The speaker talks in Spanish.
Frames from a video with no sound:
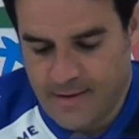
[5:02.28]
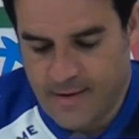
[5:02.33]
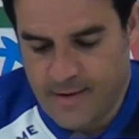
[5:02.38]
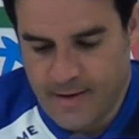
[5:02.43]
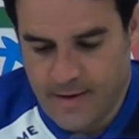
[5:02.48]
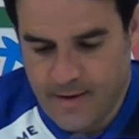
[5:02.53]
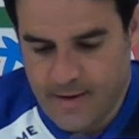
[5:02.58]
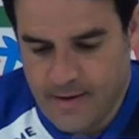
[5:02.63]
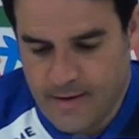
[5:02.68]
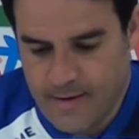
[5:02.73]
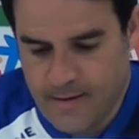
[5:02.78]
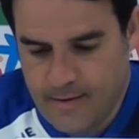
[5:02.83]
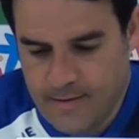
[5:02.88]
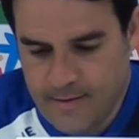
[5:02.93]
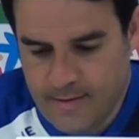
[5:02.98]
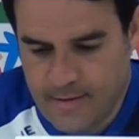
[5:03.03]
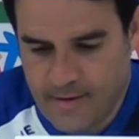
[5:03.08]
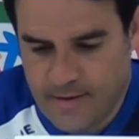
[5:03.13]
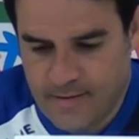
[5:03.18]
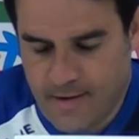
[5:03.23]
de,
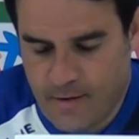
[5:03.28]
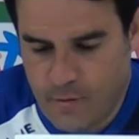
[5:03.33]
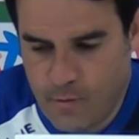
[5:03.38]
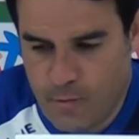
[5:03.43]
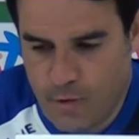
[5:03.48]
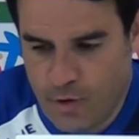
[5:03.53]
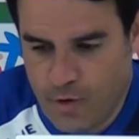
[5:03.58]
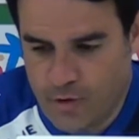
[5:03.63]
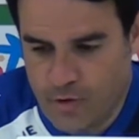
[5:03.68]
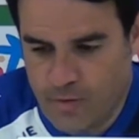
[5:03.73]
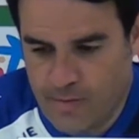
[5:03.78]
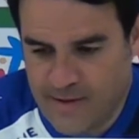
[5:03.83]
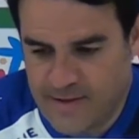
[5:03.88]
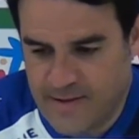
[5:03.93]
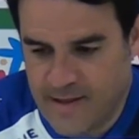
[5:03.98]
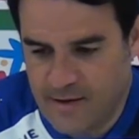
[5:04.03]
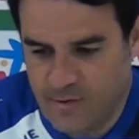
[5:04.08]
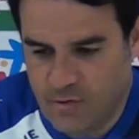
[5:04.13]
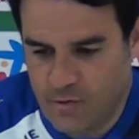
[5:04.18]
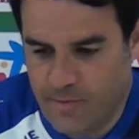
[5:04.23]
estar un poquito más
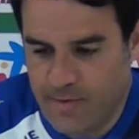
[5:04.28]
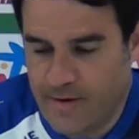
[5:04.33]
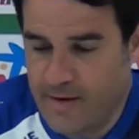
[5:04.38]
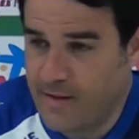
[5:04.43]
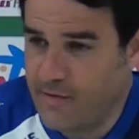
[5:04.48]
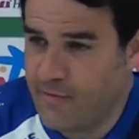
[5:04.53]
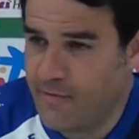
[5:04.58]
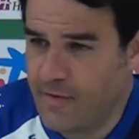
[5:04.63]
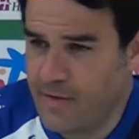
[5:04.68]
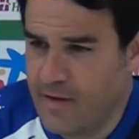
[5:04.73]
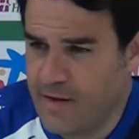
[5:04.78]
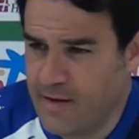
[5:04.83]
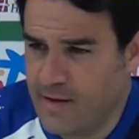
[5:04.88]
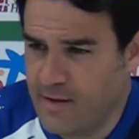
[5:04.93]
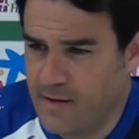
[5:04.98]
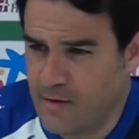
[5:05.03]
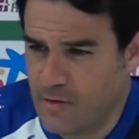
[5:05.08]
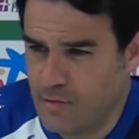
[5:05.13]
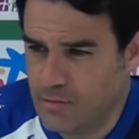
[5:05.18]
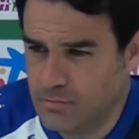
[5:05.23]
alto para
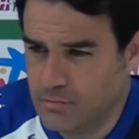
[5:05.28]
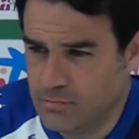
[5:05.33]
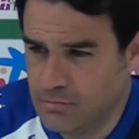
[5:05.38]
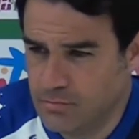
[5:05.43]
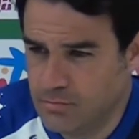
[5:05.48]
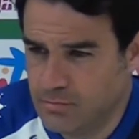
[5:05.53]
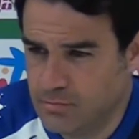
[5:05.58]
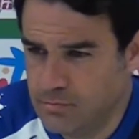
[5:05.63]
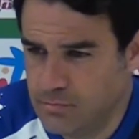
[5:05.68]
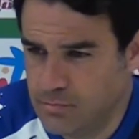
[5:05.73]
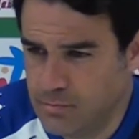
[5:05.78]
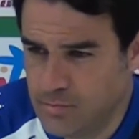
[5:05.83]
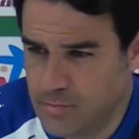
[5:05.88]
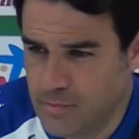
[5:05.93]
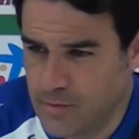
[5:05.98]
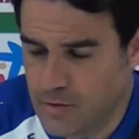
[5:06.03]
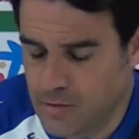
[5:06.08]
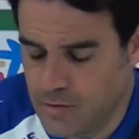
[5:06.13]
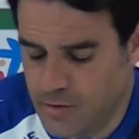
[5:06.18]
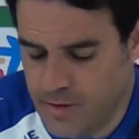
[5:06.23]
defender. Con,
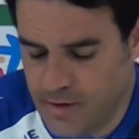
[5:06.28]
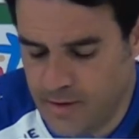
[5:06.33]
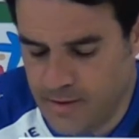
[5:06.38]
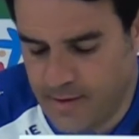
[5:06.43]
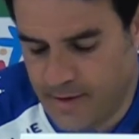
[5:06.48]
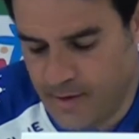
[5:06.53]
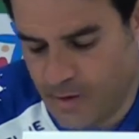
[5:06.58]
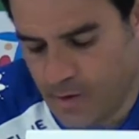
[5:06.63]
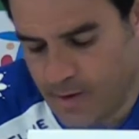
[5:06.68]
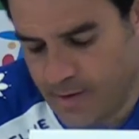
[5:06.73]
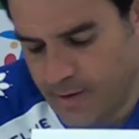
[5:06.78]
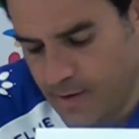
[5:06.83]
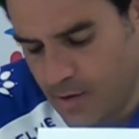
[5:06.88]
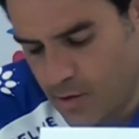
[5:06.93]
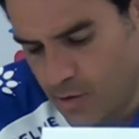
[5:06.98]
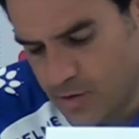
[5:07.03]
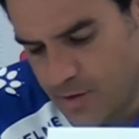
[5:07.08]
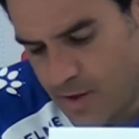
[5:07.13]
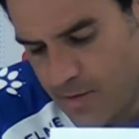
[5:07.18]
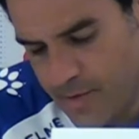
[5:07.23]
el entrenador anterior,
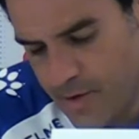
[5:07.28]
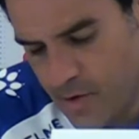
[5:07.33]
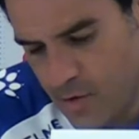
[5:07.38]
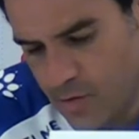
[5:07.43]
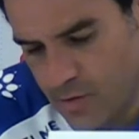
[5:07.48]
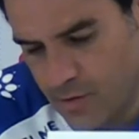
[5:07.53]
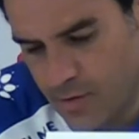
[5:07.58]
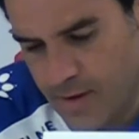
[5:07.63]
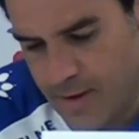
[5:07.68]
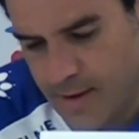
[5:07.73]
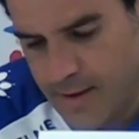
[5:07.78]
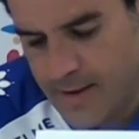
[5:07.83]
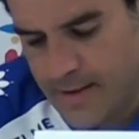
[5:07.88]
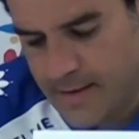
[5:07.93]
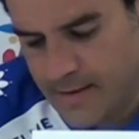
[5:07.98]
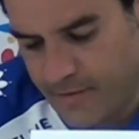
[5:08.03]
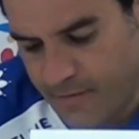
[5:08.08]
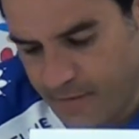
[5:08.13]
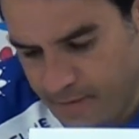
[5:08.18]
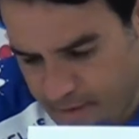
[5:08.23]
con Salmerón,
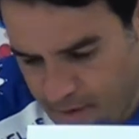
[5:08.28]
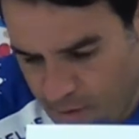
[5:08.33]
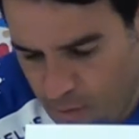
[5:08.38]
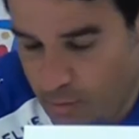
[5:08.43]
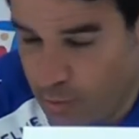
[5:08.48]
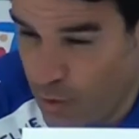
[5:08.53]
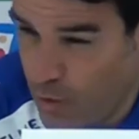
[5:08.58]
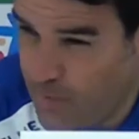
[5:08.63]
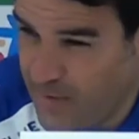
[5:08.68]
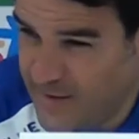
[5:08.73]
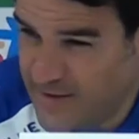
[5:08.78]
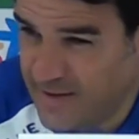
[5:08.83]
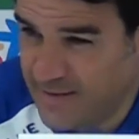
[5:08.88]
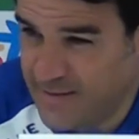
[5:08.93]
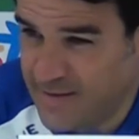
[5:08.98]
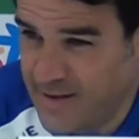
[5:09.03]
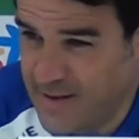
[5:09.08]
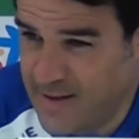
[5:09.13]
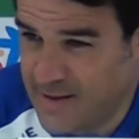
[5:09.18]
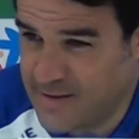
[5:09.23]
defendían un poco más
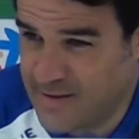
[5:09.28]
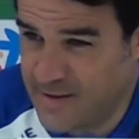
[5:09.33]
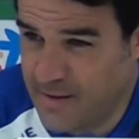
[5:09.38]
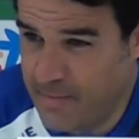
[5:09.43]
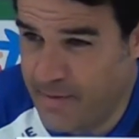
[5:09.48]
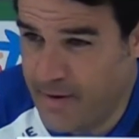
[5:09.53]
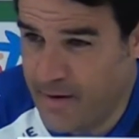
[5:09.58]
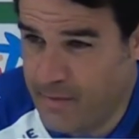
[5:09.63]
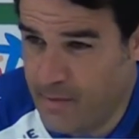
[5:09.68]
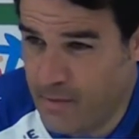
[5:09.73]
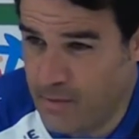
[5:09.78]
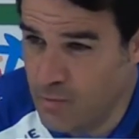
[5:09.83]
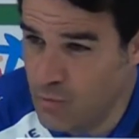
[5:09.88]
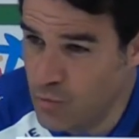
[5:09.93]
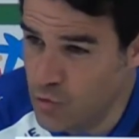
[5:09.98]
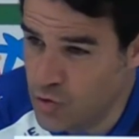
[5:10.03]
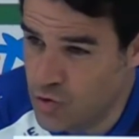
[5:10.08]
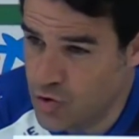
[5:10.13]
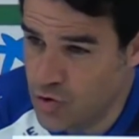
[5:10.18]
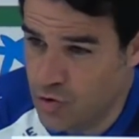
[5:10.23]
atrás y esperaban
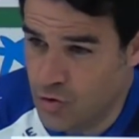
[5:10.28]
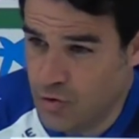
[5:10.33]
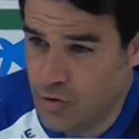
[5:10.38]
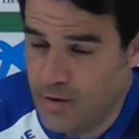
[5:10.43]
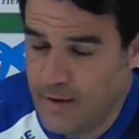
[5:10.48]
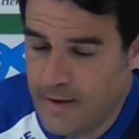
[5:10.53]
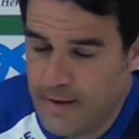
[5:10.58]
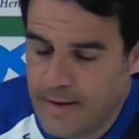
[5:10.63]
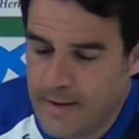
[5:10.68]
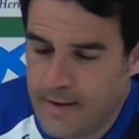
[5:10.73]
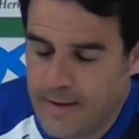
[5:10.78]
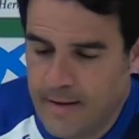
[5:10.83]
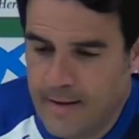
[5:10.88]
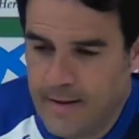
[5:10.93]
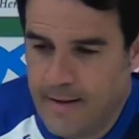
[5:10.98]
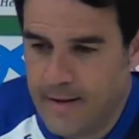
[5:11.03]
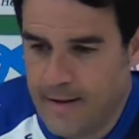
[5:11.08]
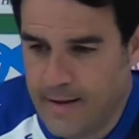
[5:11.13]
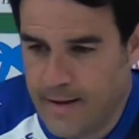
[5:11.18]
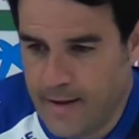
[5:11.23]
mucho
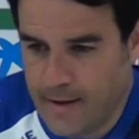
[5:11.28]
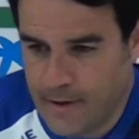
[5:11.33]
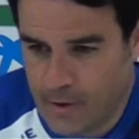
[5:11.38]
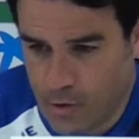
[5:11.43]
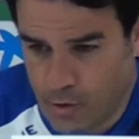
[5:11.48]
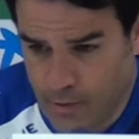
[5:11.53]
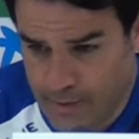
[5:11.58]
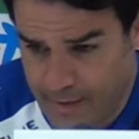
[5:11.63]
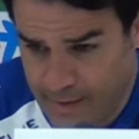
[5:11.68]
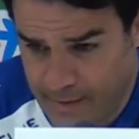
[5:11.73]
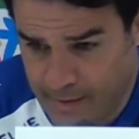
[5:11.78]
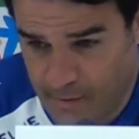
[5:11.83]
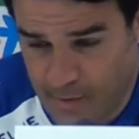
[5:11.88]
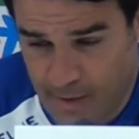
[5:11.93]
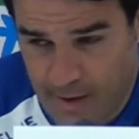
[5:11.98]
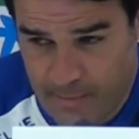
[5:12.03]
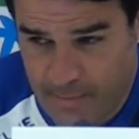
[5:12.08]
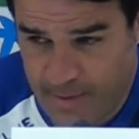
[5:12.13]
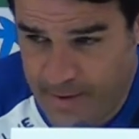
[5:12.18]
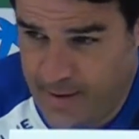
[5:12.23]
eh, el error del
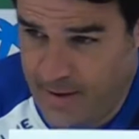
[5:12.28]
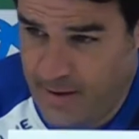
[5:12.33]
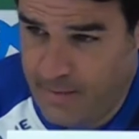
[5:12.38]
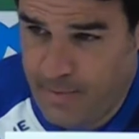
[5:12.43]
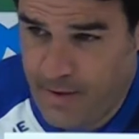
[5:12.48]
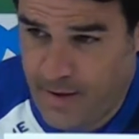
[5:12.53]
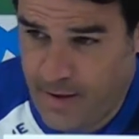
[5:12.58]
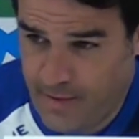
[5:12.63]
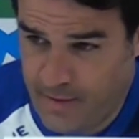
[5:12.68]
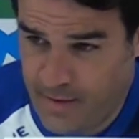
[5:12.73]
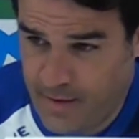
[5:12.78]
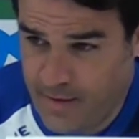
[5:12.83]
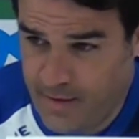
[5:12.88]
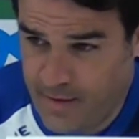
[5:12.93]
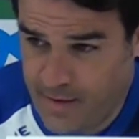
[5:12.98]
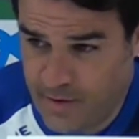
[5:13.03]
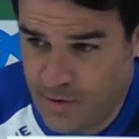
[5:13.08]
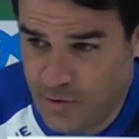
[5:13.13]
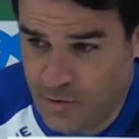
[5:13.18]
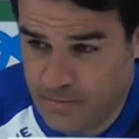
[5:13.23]
rival para, para hacerles
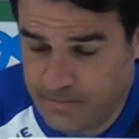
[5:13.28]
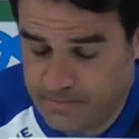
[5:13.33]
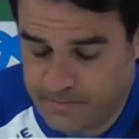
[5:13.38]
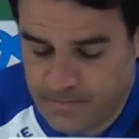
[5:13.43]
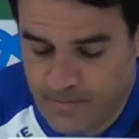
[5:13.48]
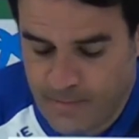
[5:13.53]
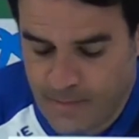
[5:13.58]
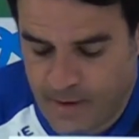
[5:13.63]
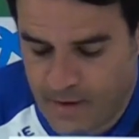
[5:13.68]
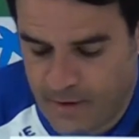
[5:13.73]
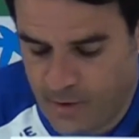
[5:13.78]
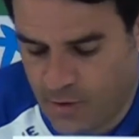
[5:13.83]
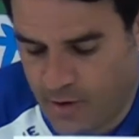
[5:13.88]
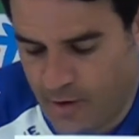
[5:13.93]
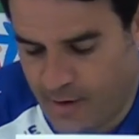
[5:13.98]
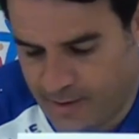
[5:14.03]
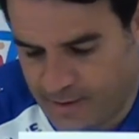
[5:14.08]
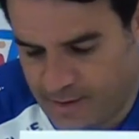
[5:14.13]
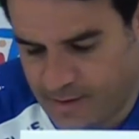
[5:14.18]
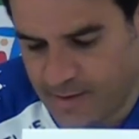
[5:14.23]
daño. Creo que
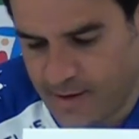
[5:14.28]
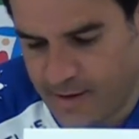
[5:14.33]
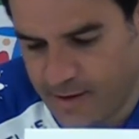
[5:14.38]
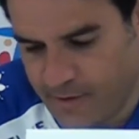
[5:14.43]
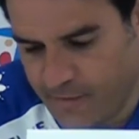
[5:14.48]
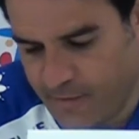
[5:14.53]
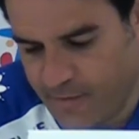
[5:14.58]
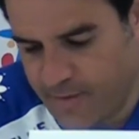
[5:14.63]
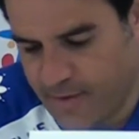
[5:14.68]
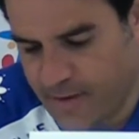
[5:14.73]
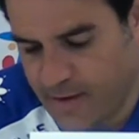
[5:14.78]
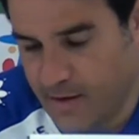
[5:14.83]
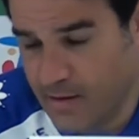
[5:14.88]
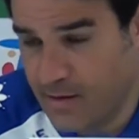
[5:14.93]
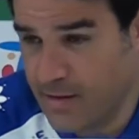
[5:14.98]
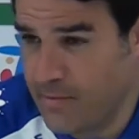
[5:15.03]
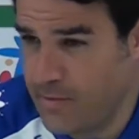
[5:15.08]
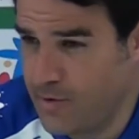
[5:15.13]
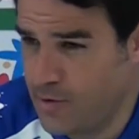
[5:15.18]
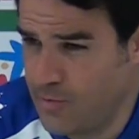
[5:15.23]
ahora trata de defender
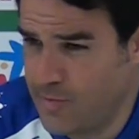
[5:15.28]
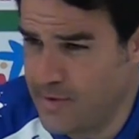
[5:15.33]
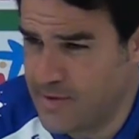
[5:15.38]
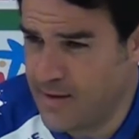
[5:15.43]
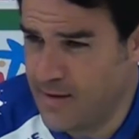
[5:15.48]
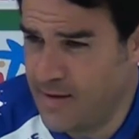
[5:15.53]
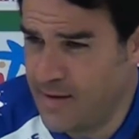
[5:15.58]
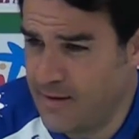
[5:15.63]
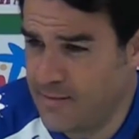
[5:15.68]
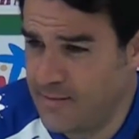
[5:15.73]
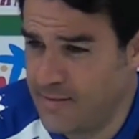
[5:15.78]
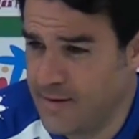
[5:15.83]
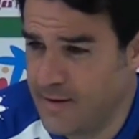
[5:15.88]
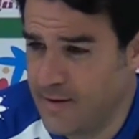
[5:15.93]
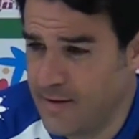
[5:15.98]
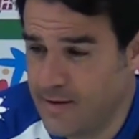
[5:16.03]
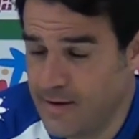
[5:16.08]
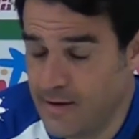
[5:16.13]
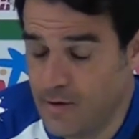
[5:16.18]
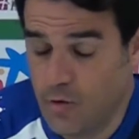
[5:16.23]
15 metros más
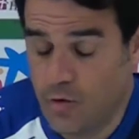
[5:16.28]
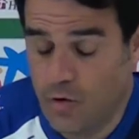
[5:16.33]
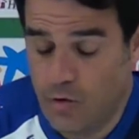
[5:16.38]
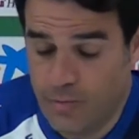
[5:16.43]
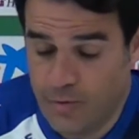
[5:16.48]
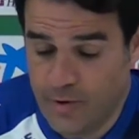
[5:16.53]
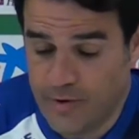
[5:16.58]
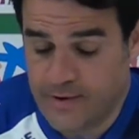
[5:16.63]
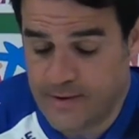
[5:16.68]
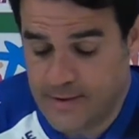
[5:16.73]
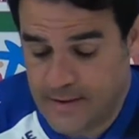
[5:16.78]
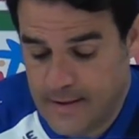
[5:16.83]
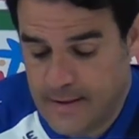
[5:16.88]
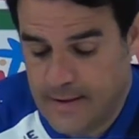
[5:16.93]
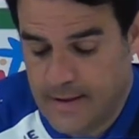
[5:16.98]
adelante y luego, pues